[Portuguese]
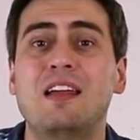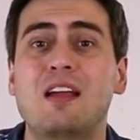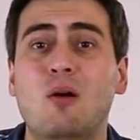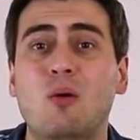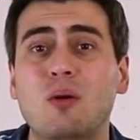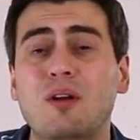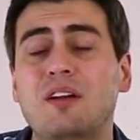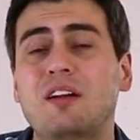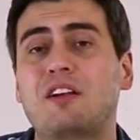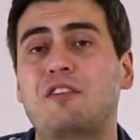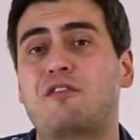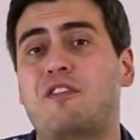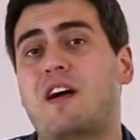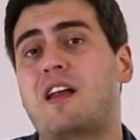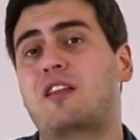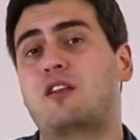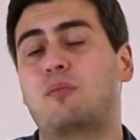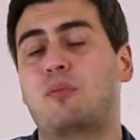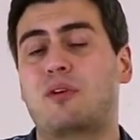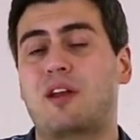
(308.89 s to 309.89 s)
E quando a gente
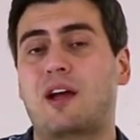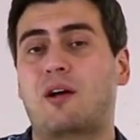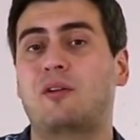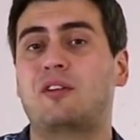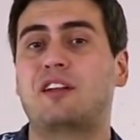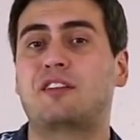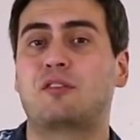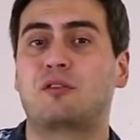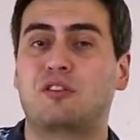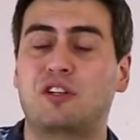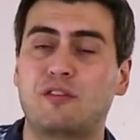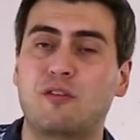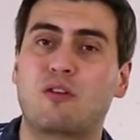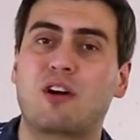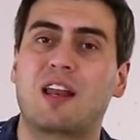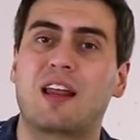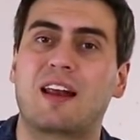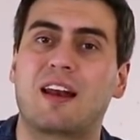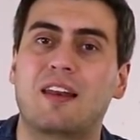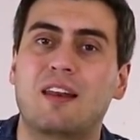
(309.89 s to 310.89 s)
fala do boneco indestrutível,
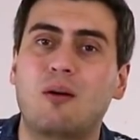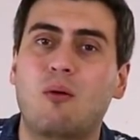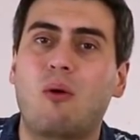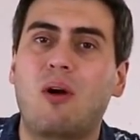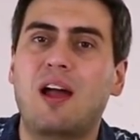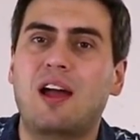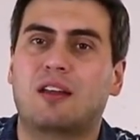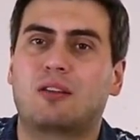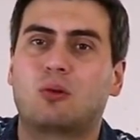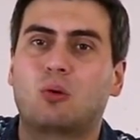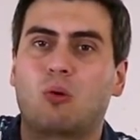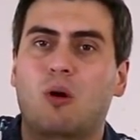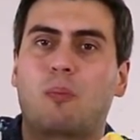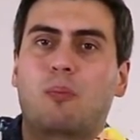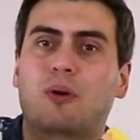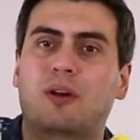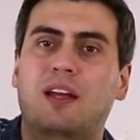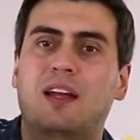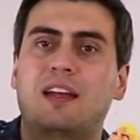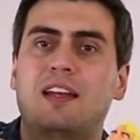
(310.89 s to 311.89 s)
galera, não é à toa,
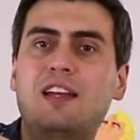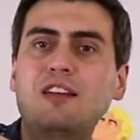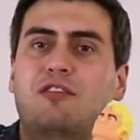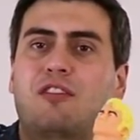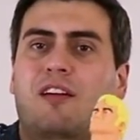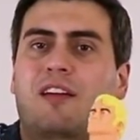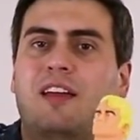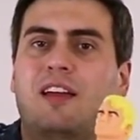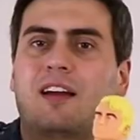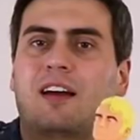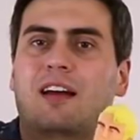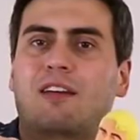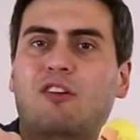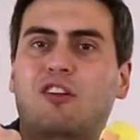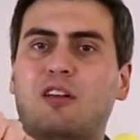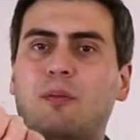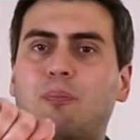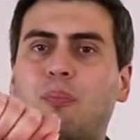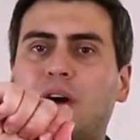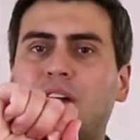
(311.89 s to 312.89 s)
porque isso aqui, cara,
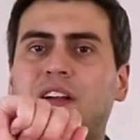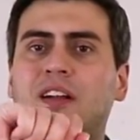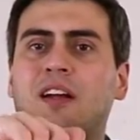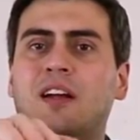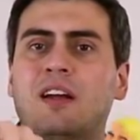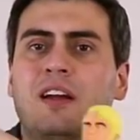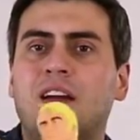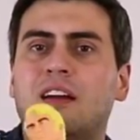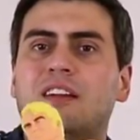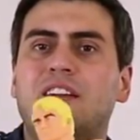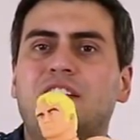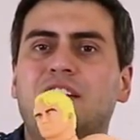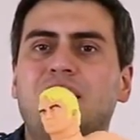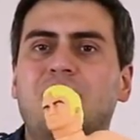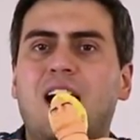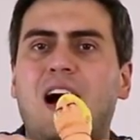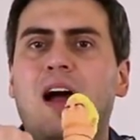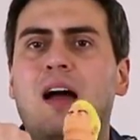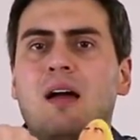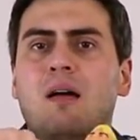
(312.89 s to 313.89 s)
você pode
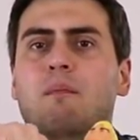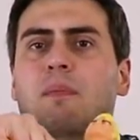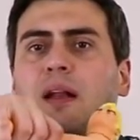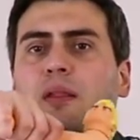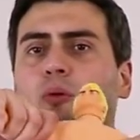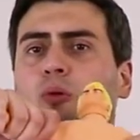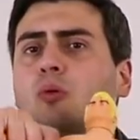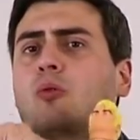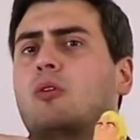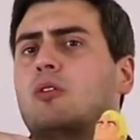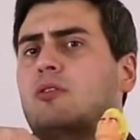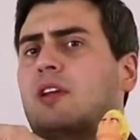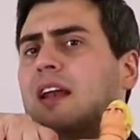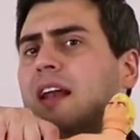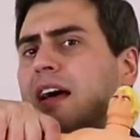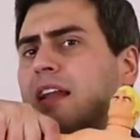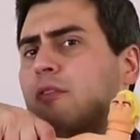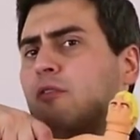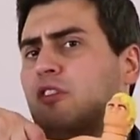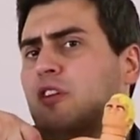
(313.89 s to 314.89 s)
girar para tudo quanto é
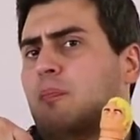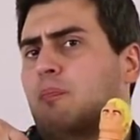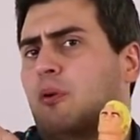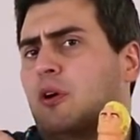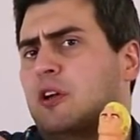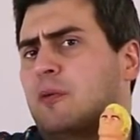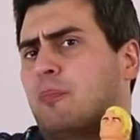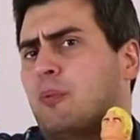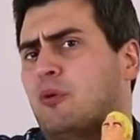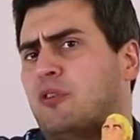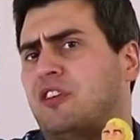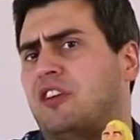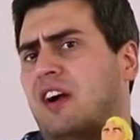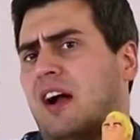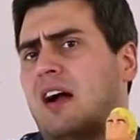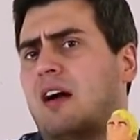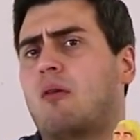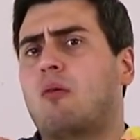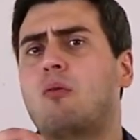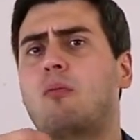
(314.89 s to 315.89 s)
lado, você pode
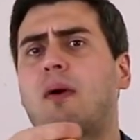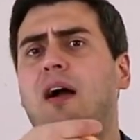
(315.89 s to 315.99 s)
puxar o